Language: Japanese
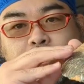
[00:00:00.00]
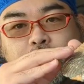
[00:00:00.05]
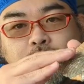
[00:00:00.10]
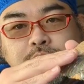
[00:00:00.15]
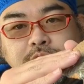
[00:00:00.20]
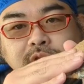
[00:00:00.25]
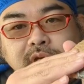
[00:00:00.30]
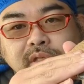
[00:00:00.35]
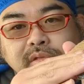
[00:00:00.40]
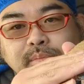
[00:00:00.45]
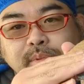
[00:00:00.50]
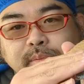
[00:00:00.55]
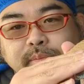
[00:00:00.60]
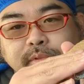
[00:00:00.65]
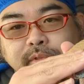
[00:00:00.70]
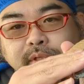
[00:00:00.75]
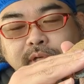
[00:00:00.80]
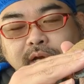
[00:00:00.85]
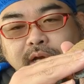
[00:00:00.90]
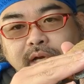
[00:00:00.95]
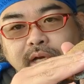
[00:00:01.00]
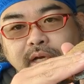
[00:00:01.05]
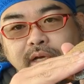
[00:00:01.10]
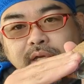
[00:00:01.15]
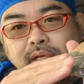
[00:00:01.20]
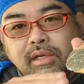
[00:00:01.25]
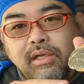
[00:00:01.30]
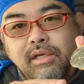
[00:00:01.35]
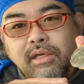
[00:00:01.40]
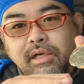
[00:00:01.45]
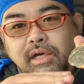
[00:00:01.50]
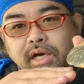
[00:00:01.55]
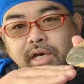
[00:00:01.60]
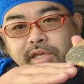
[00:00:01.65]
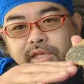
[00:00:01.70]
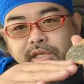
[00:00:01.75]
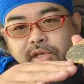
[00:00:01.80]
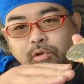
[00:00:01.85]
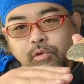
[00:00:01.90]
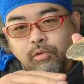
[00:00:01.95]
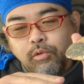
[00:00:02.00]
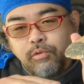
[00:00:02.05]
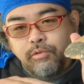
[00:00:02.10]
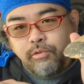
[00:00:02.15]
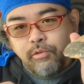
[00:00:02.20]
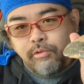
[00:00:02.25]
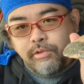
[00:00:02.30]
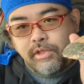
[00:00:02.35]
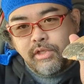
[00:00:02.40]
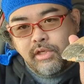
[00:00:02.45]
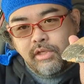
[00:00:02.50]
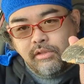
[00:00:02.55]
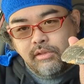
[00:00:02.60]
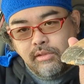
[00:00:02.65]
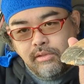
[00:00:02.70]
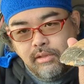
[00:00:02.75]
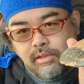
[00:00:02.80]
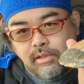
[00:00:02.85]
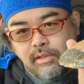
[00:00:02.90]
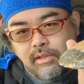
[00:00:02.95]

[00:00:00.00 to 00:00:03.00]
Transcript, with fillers: こちらの部分が灰色の層に入って